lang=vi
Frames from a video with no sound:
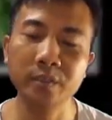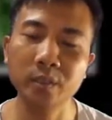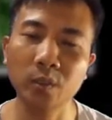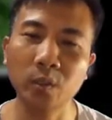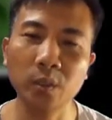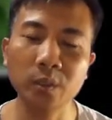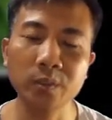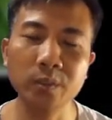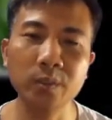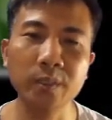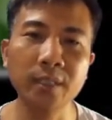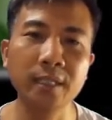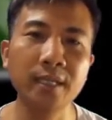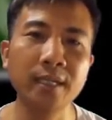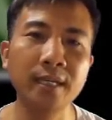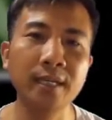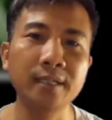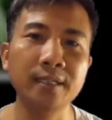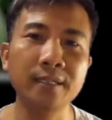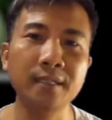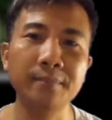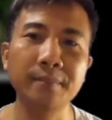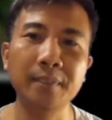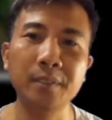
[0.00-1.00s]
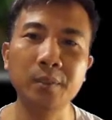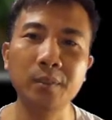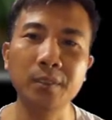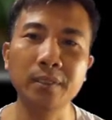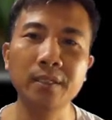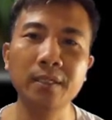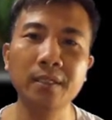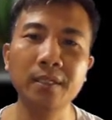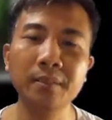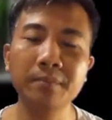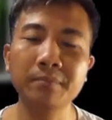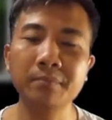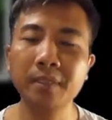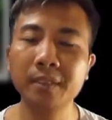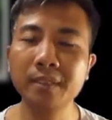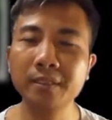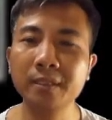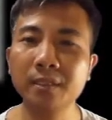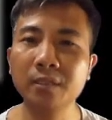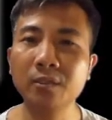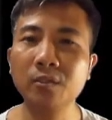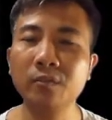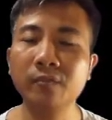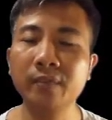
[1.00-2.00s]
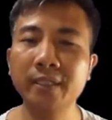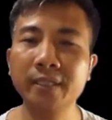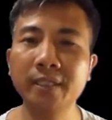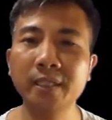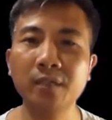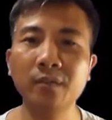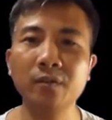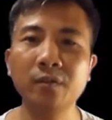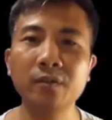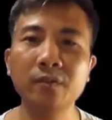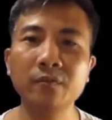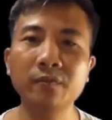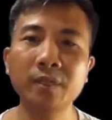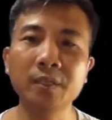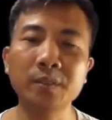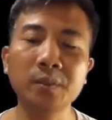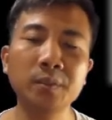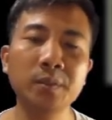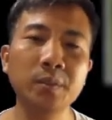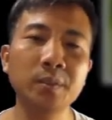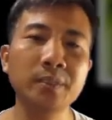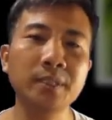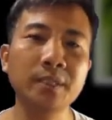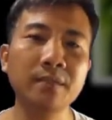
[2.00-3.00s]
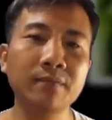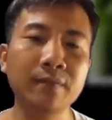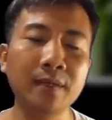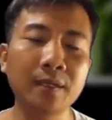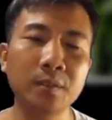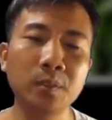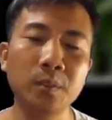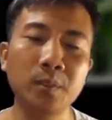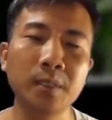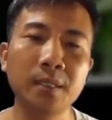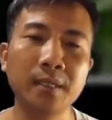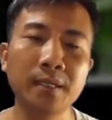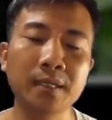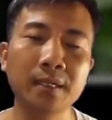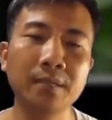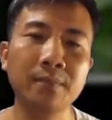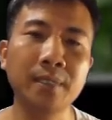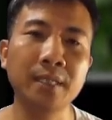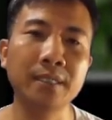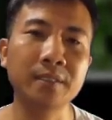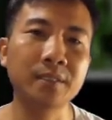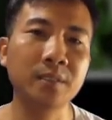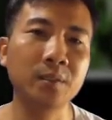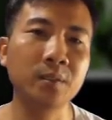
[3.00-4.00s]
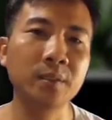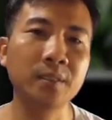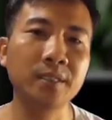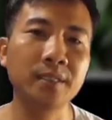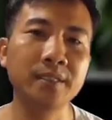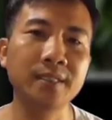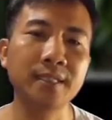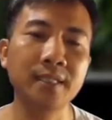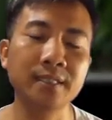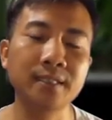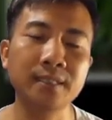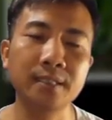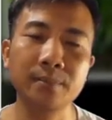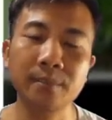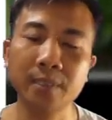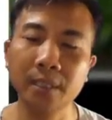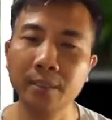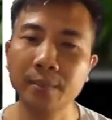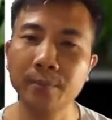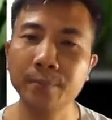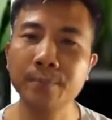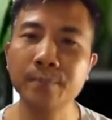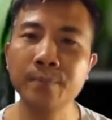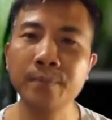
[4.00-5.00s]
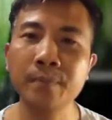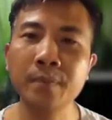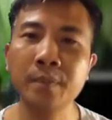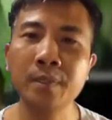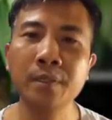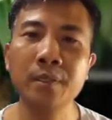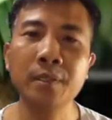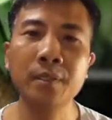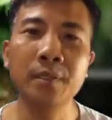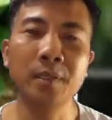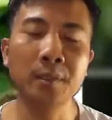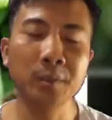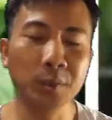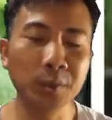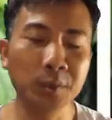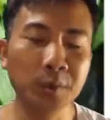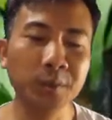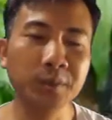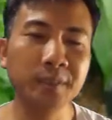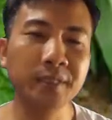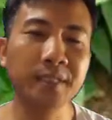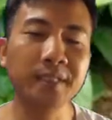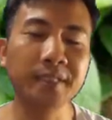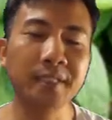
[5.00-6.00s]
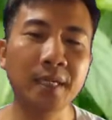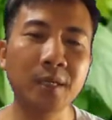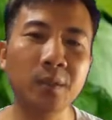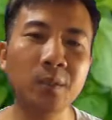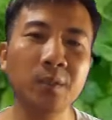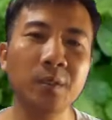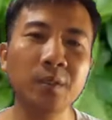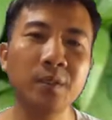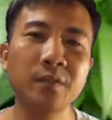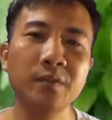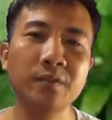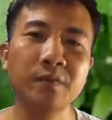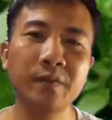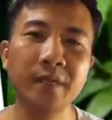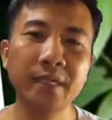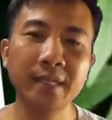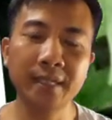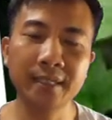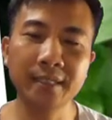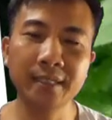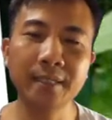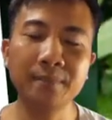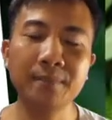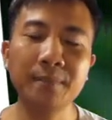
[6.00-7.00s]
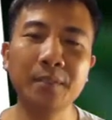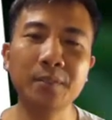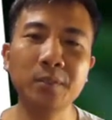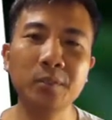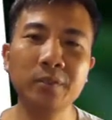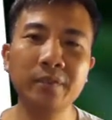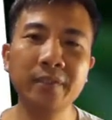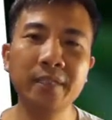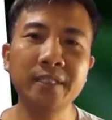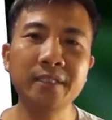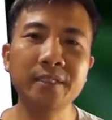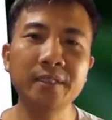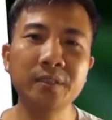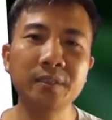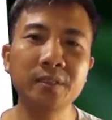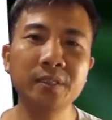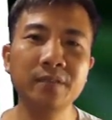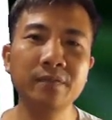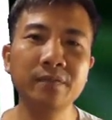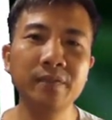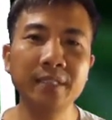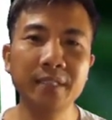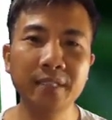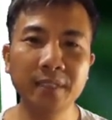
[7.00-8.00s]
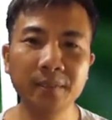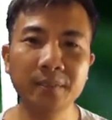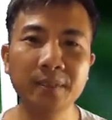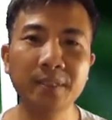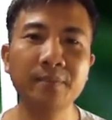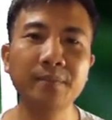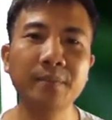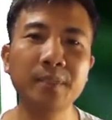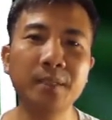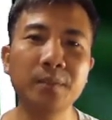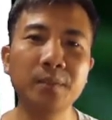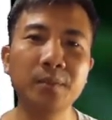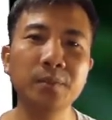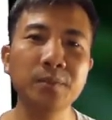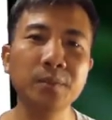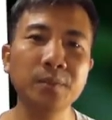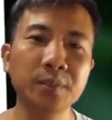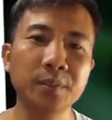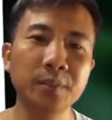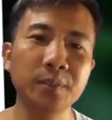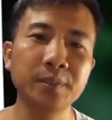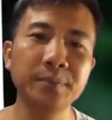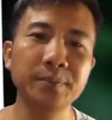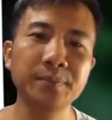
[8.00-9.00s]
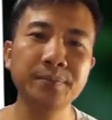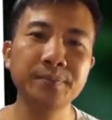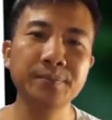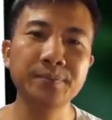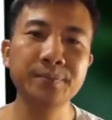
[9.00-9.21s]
ghi rõ rồi để lại lời bình luận bên dưới của video và chúng tôi sẽ phản hồi lại các bạn trong cái thời gian sớm nhất à, cuối cùng xin chào và hẹn gặp lại quý vị trong những video tiếp theo của chúng tôi